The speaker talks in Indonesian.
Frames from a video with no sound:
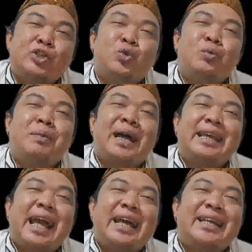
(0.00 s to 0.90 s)

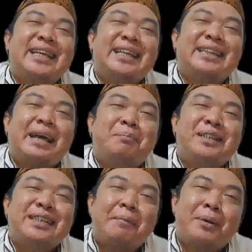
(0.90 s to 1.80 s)
supaya kita bisa